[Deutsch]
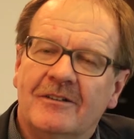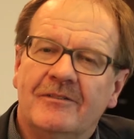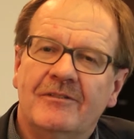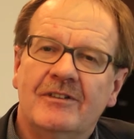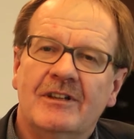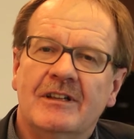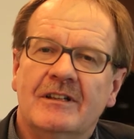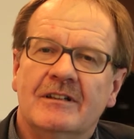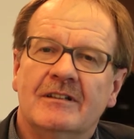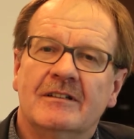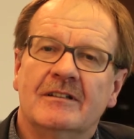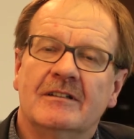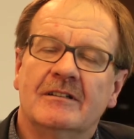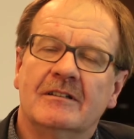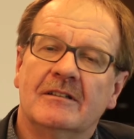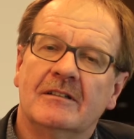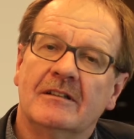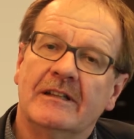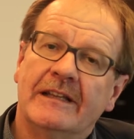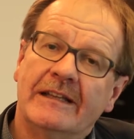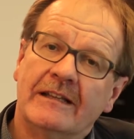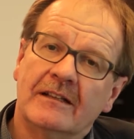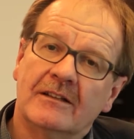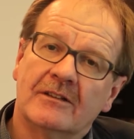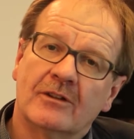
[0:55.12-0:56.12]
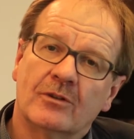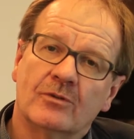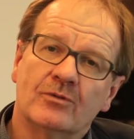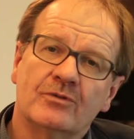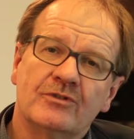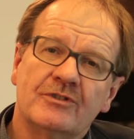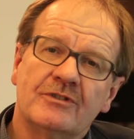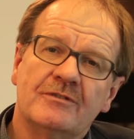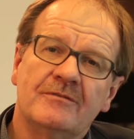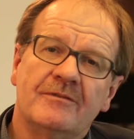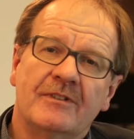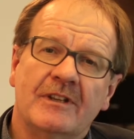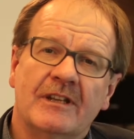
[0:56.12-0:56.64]
Wir legen
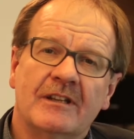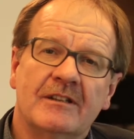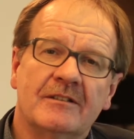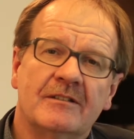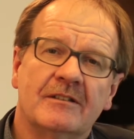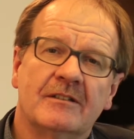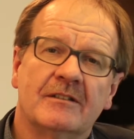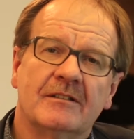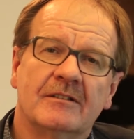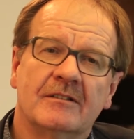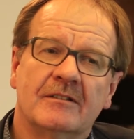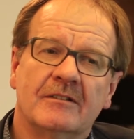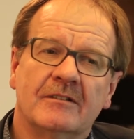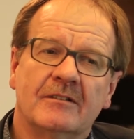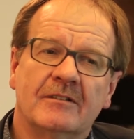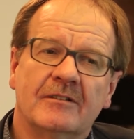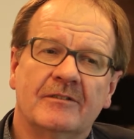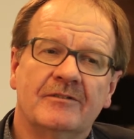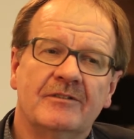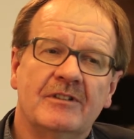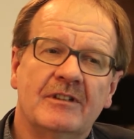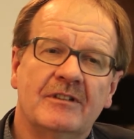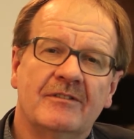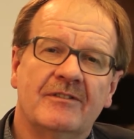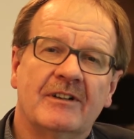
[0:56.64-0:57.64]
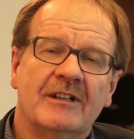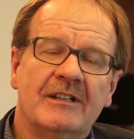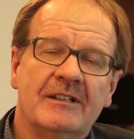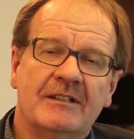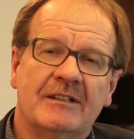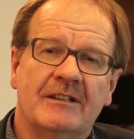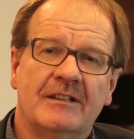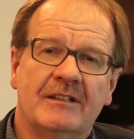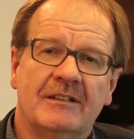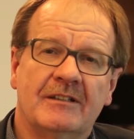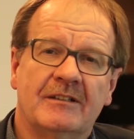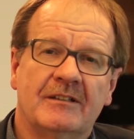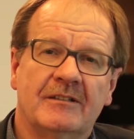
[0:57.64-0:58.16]
großen Wert auf die
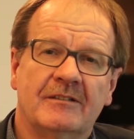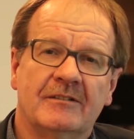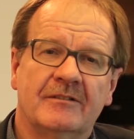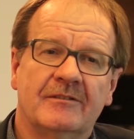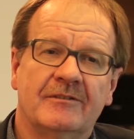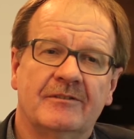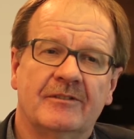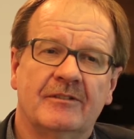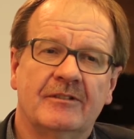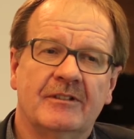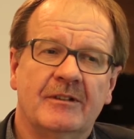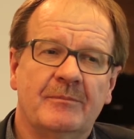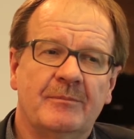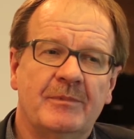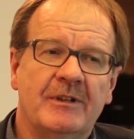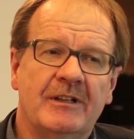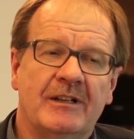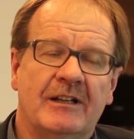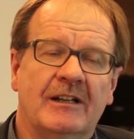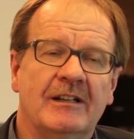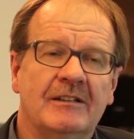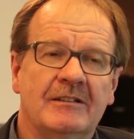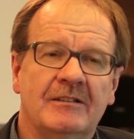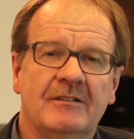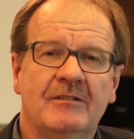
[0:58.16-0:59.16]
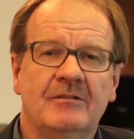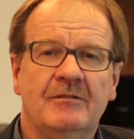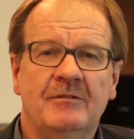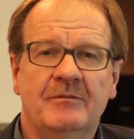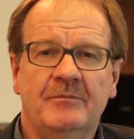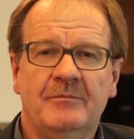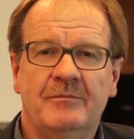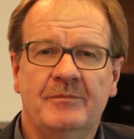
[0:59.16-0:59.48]
Qualität, von der Beratung